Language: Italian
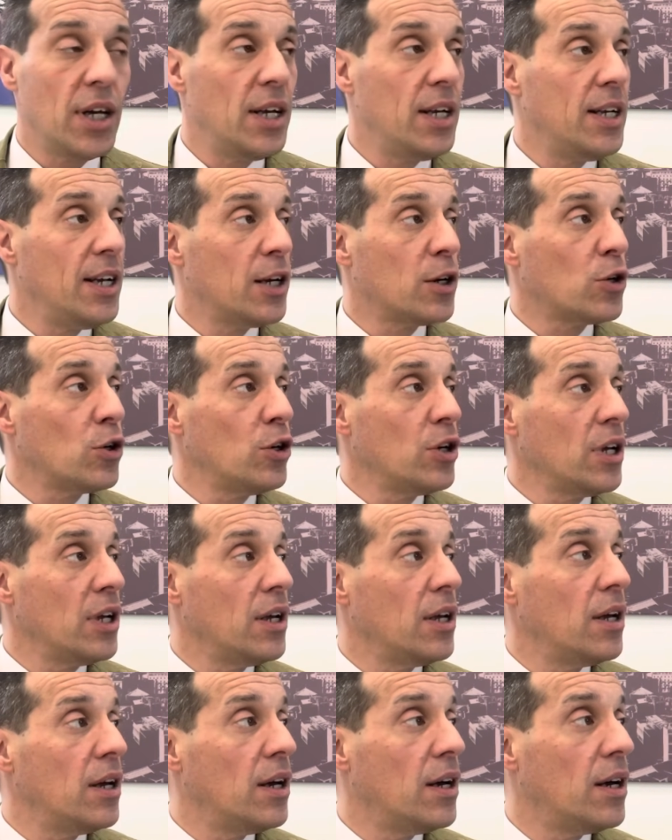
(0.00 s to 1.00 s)
e gli
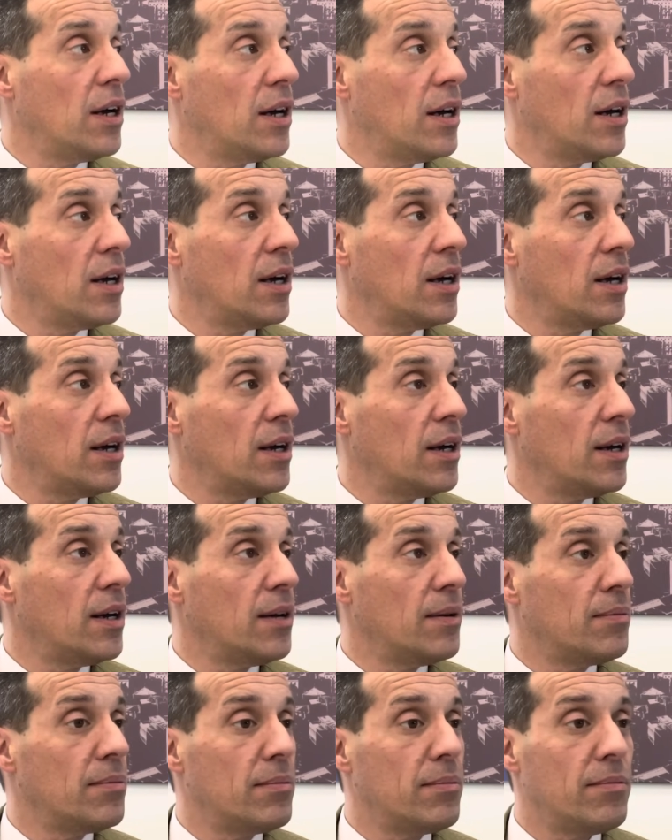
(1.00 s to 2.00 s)
errori, eh,
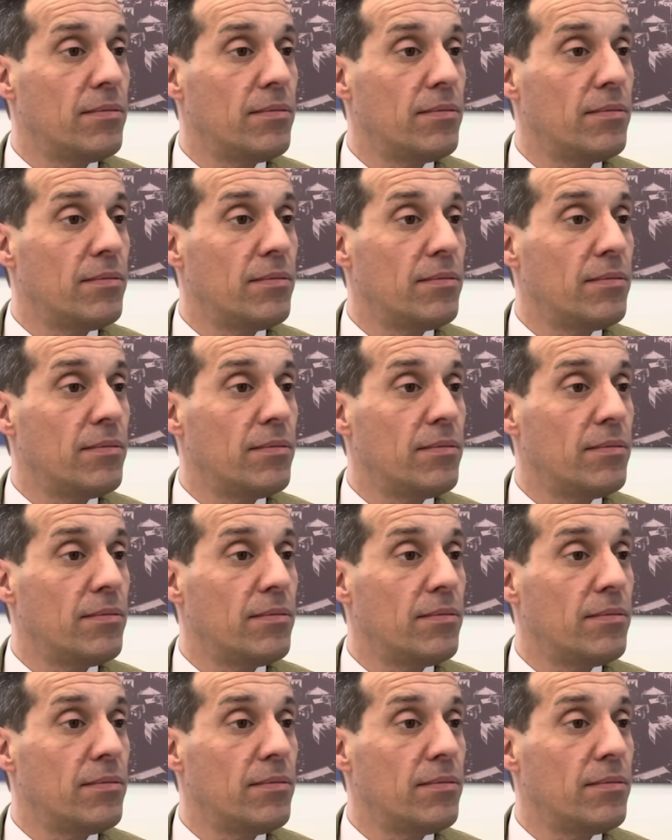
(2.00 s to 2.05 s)
eh,